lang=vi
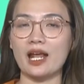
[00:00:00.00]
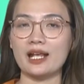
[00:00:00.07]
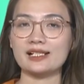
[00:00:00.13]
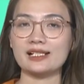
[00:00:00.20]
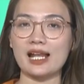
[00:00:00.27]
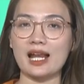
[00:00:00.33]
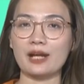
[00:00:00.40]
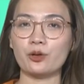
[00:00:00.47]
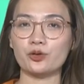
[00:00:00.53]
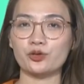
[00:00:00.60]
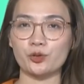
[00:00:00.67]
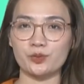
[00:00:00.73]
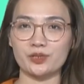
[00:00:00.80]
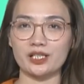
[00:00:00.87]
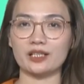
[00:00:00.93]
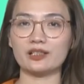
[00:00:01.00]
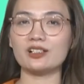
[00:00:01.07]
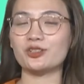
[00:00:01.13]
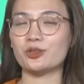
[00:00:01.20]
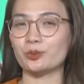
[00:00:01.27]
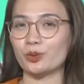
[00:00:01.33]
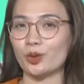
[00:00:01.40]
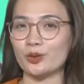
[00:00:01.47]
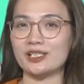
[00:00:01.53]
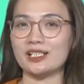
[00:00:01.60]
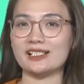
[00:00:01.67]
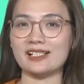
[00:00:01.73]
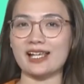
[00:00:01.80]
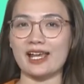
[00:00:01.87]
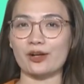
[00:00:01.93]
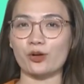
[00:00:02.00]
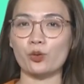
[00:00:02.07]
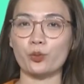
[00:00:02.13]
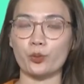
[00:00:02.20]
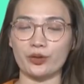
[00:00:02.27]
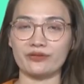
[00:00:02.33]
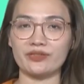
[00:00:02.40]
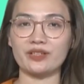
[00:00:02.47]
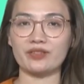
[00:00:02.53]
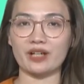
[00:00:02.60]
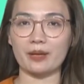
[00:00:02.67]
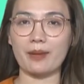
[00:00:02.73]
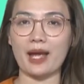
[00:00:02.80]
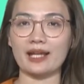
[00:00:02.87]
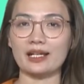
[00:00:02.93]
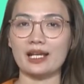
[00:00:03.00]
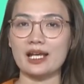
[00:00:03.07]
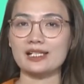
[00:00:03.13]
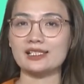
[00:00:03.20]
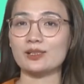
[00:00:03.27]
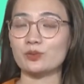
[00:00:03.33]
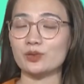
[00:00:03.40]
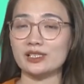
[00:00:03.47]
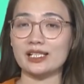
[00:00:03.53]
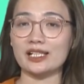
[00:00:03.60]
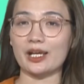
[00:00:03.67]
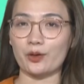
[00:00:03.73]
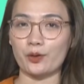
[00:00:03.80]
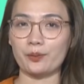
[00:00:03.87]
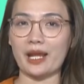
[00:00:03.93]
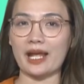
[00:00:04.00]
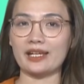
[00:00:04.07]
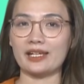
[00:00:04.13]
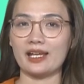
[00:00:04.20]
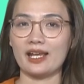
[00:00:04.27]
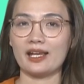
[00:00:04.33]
sẽ là nội dung chính được chúng tôi chia sẻ cùng quý vị và các bạn trong chương trình ngày hôm nay.